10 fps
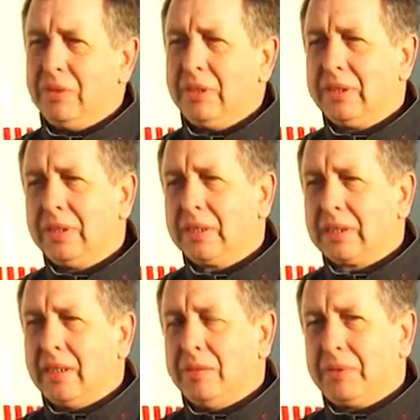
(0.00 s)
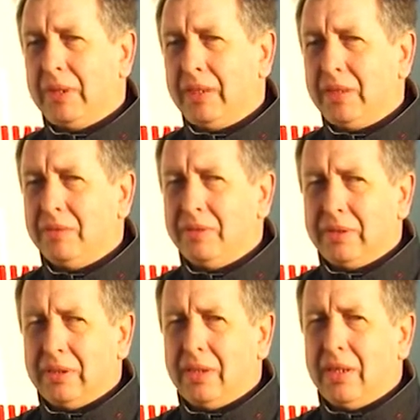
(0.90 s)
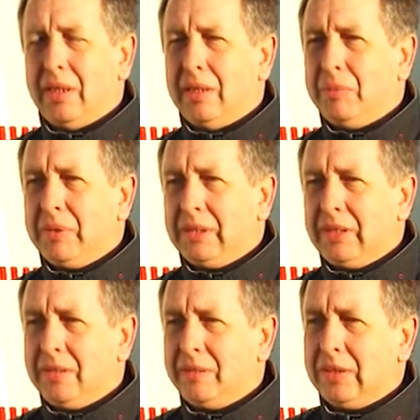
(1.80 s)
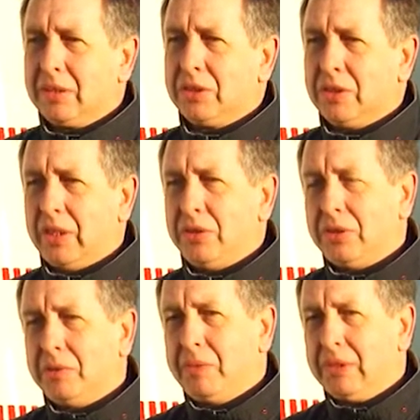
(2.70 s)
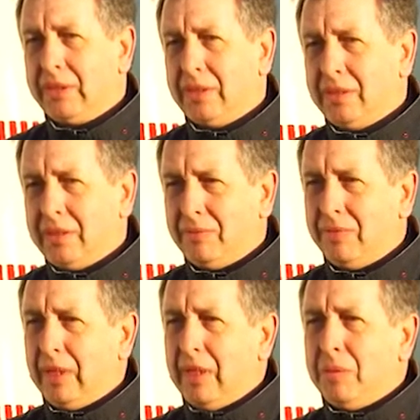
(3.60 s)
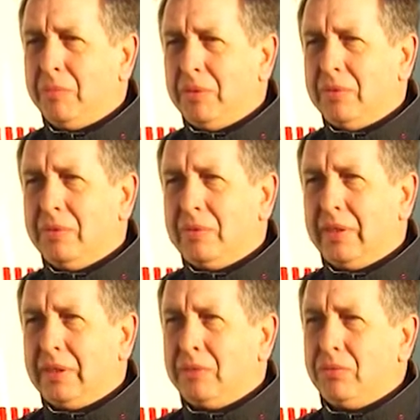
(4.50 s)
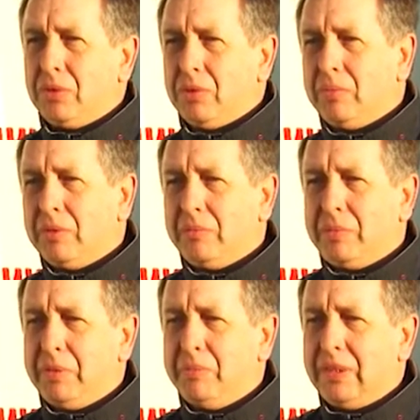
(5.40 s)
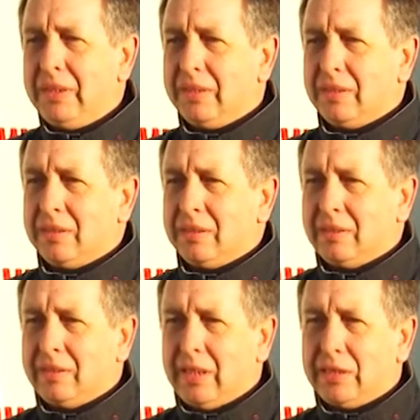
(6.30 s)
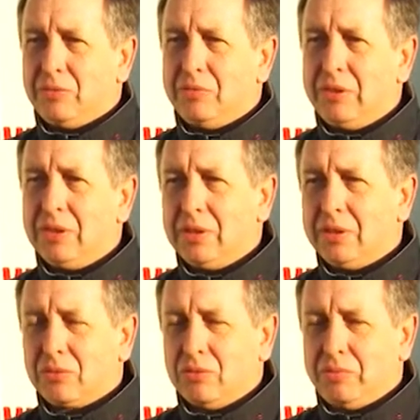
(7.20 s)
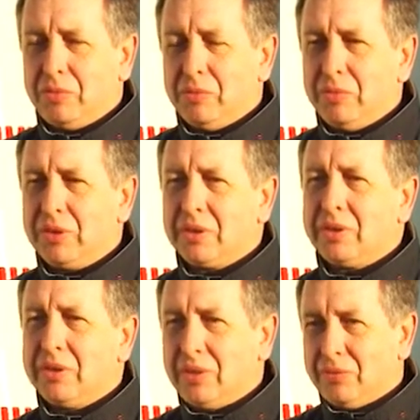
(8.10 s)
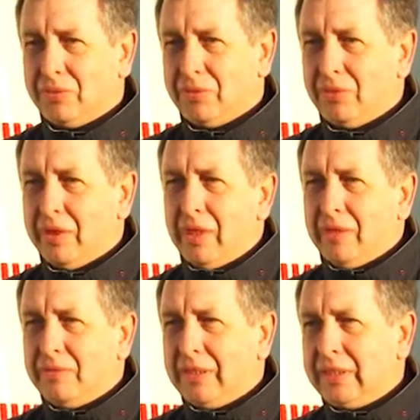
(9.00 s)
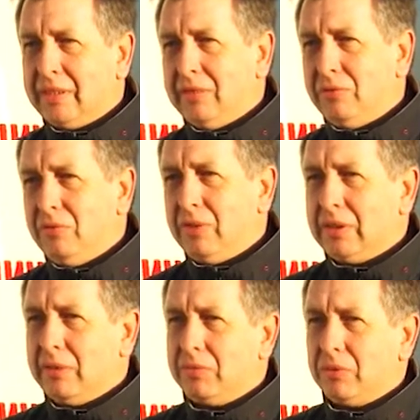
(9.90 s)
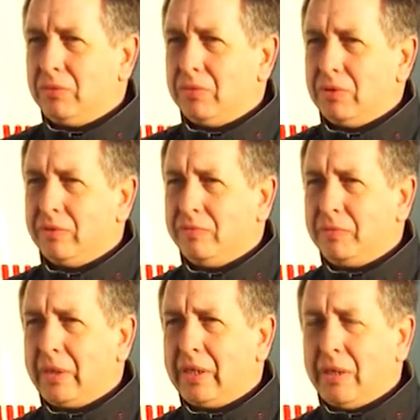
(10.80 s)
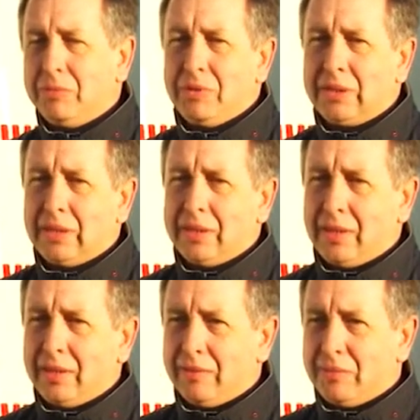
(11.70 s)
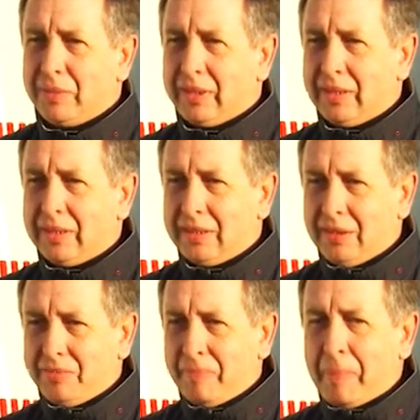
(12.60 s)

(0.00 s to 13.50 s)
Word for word: медицинское обследование пациент, всех желающих пациентов для того, чтобы приблизить э, нашу медицинскую помощь к народу. ну, это все входит в программу национального проекта